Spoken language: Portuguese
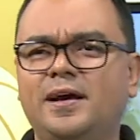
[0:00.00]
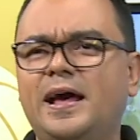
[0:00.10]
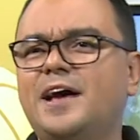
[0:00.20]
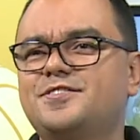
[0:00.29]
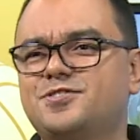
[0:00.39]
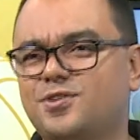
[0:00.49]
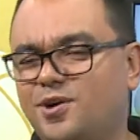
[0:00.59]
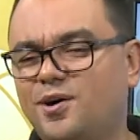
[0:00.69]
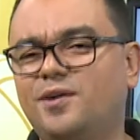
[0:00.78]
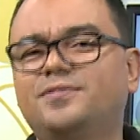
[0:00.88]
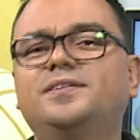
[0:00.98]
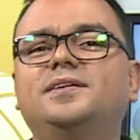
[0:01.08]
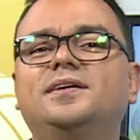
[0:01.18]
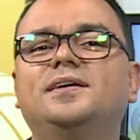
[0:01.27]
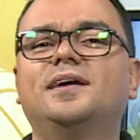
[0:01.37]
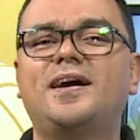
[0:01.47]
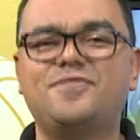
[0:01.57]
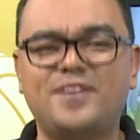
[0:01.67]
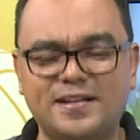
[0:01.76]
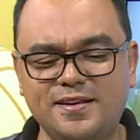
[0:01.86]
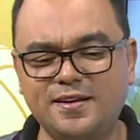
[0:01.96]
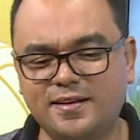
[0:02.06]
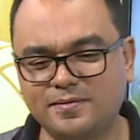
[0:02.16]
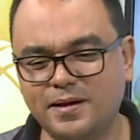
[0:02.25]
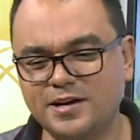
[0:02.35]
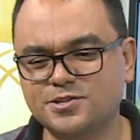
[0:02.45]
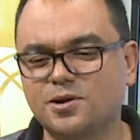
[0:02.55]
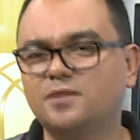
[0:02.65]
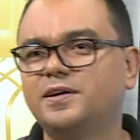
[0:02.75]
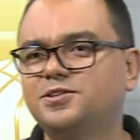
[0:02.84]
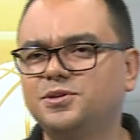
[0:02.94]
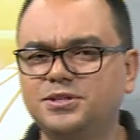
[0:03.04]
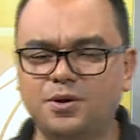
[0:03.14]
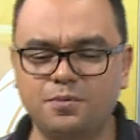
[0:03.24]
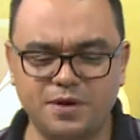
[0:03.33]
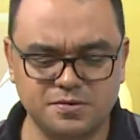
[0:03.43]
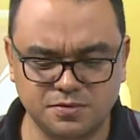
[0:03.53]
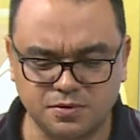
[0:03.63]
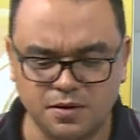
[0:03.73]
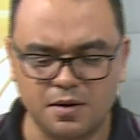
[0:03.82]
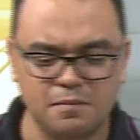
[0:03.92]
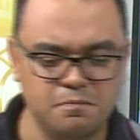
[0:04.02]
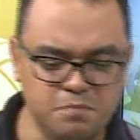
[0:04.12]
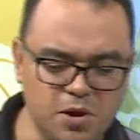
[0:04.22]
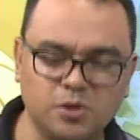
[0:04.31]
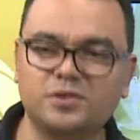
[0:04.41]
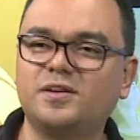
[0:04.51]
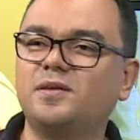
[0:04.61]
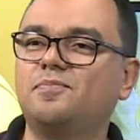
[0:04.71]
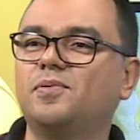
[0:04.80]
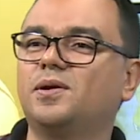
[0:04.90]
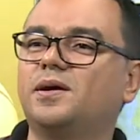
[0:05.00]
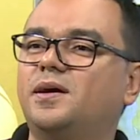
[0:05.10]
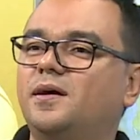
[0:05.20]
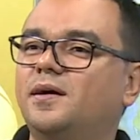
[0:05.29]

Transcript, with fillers: É jovem. A Fadinha também é jovem. As duas têm o mesmo biotipo ali.